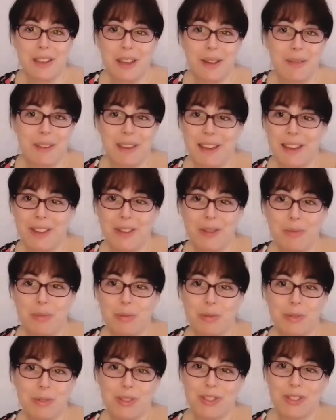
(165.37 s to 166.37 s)
había ido
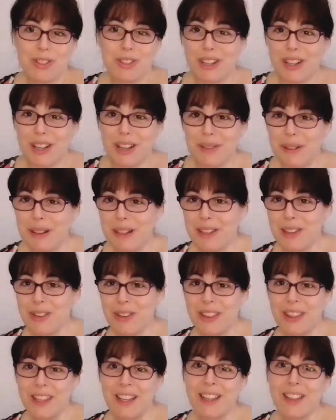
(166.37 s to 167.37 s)
pues al baño
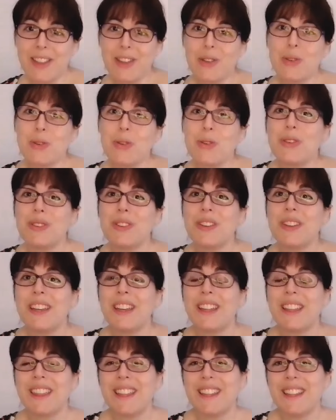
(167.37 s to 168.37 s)
andando,
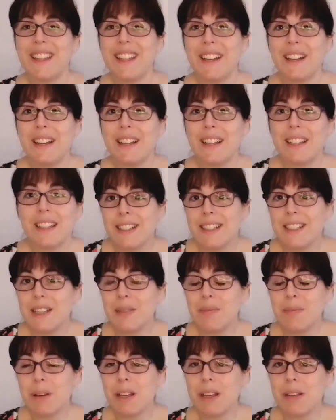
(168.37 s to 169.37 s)
etcétera.
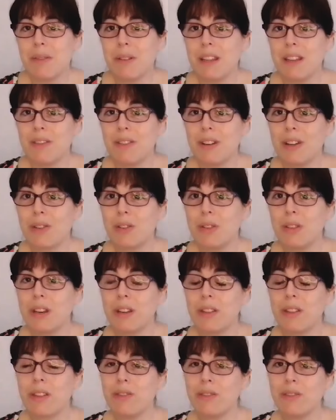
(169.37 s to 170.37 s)
Siempre que venía una
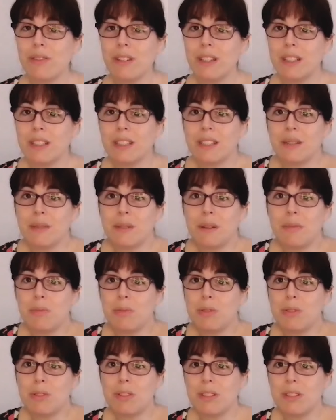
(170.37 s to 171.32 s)
contracción estaba pues